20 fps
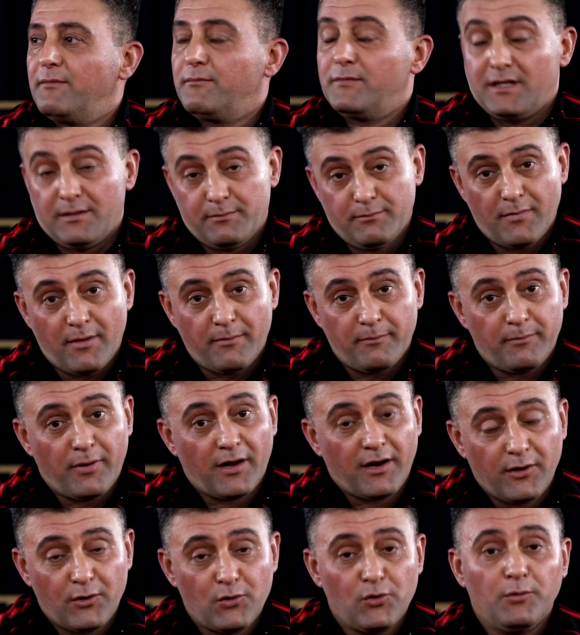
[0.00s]
من
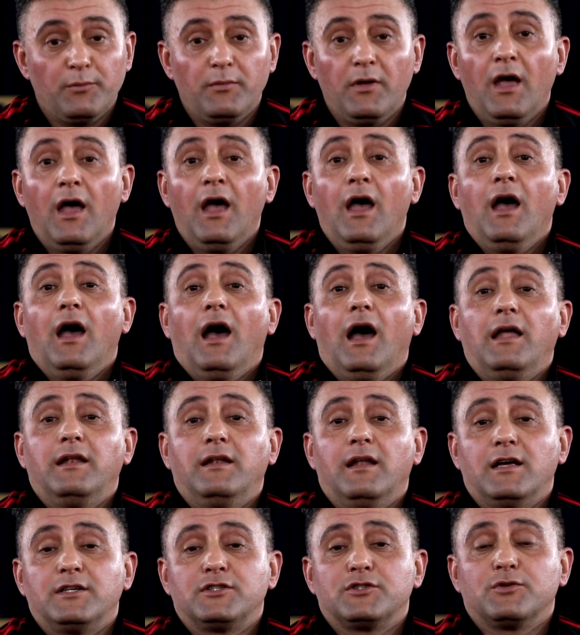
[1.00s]
منبركم
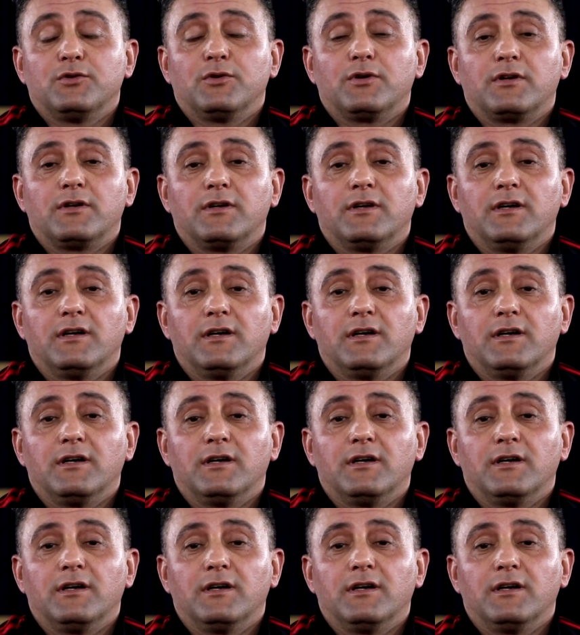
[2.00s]
أن أشكر